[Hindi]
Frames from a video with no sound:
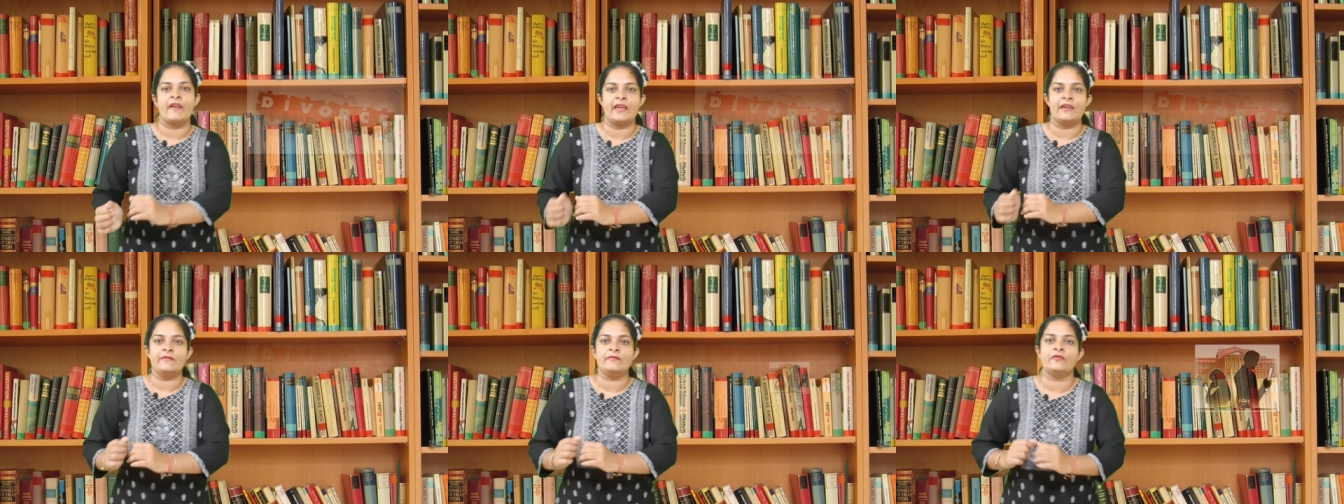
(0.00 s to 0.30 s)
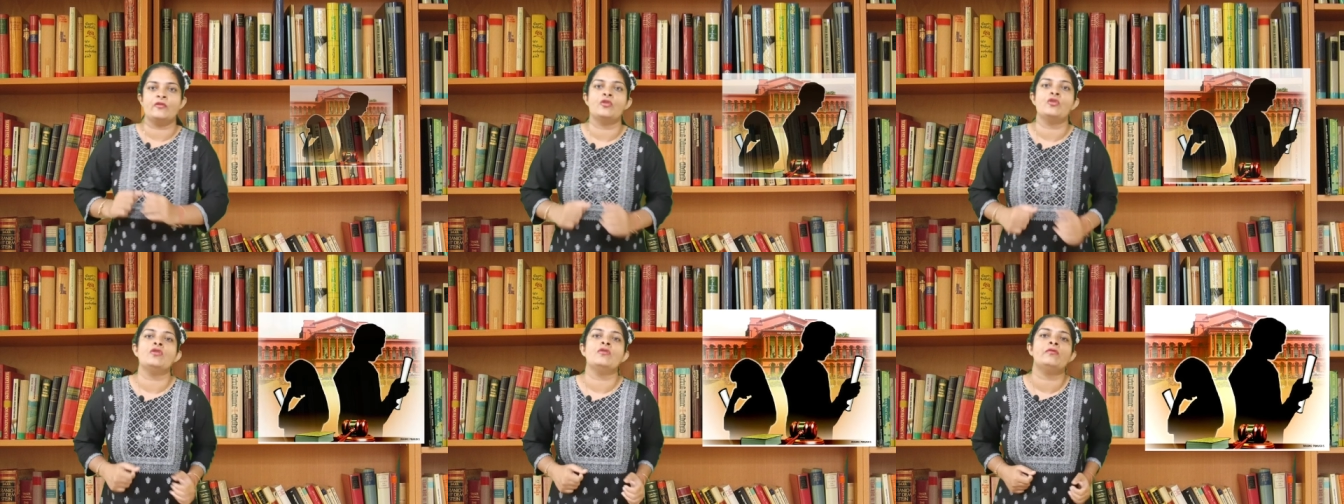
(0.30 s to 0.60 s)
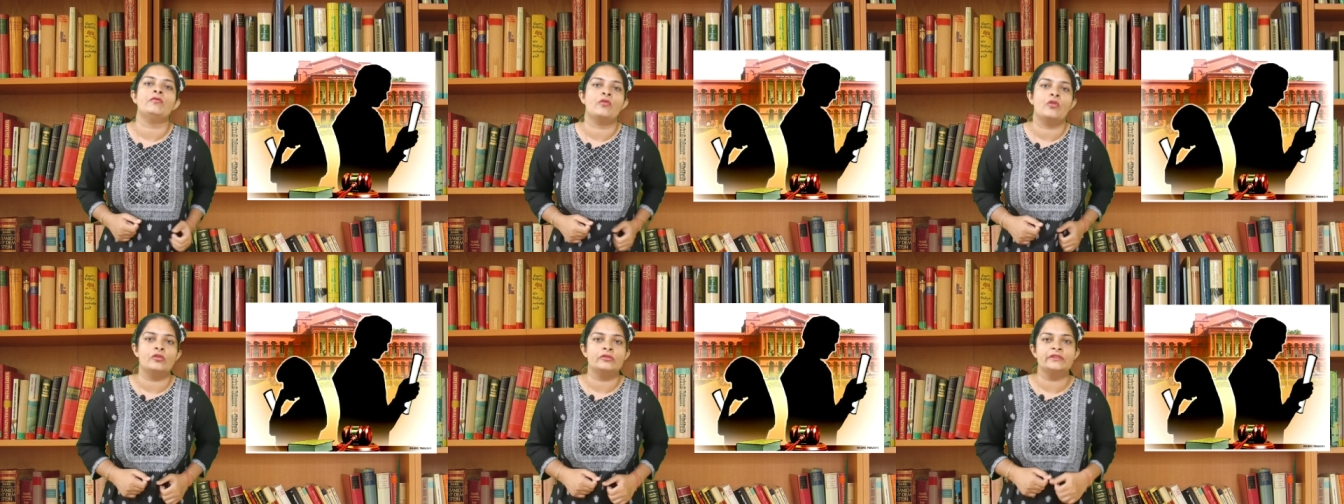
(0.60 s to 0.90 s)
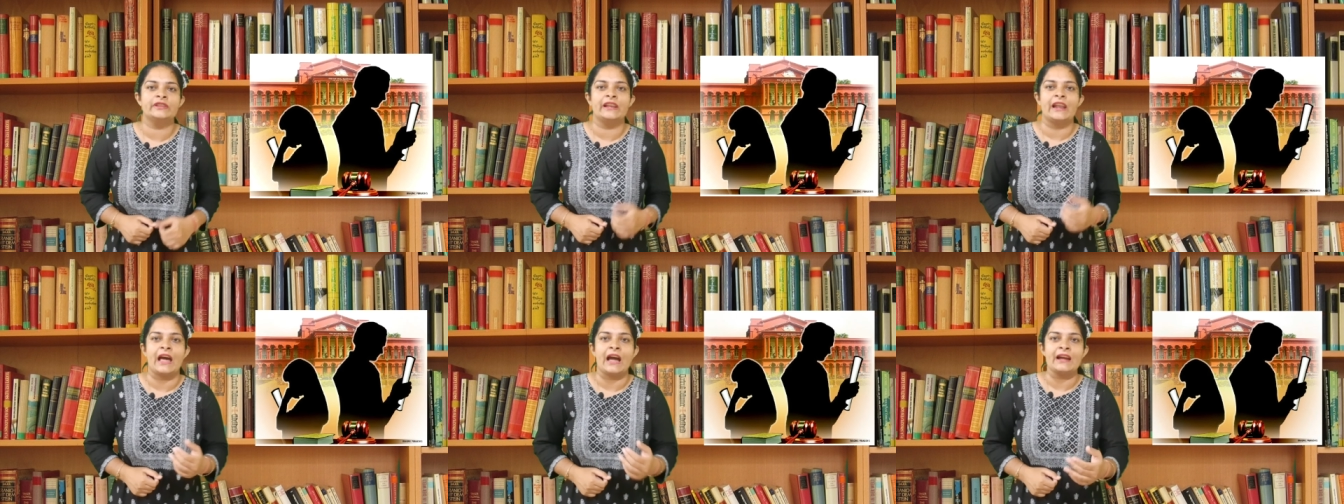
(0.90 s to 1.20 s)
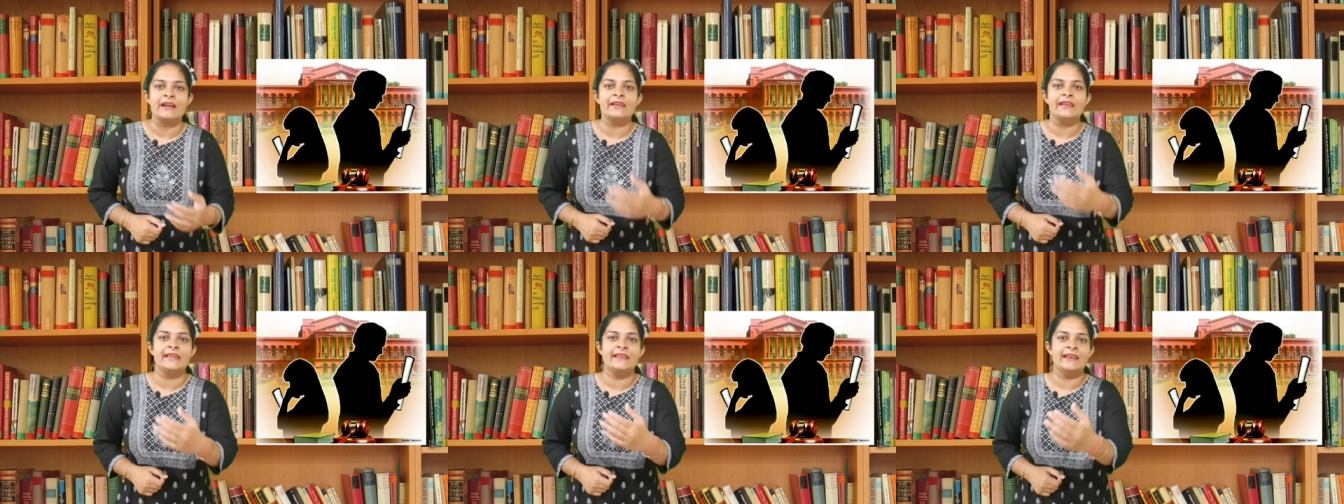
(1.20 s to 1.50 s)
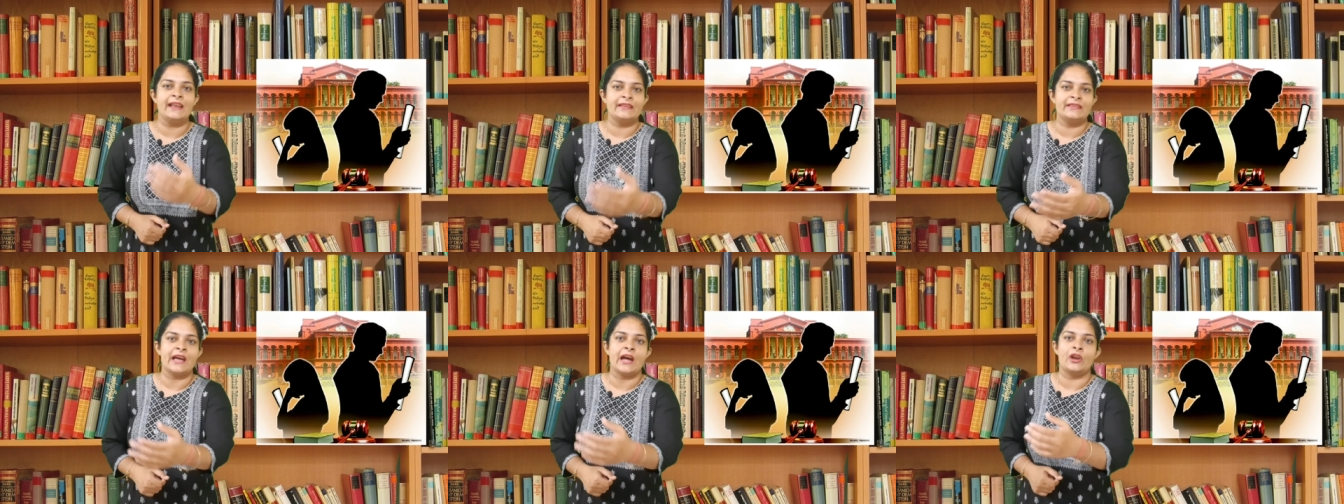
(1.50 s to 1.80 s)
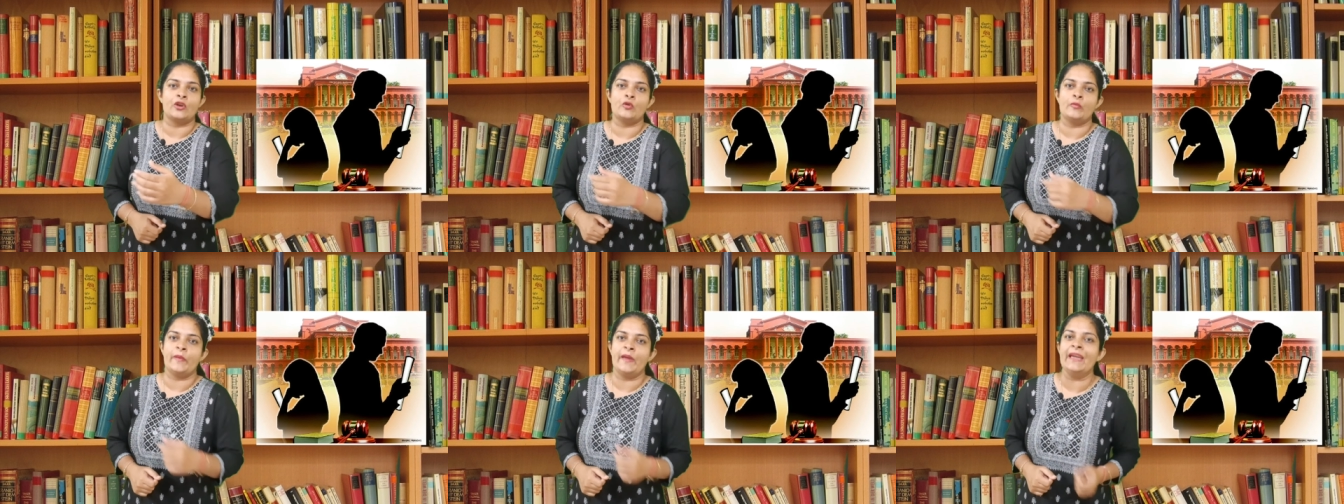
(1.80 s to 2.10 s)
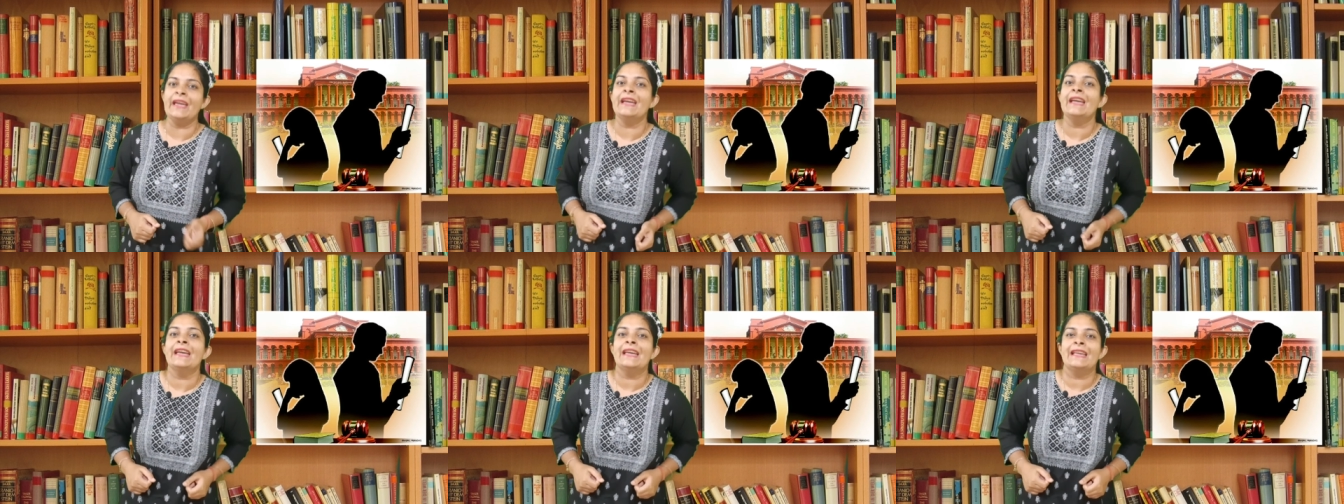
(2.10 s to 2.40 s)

वाइफ हो वो तलाक इन आधारों पे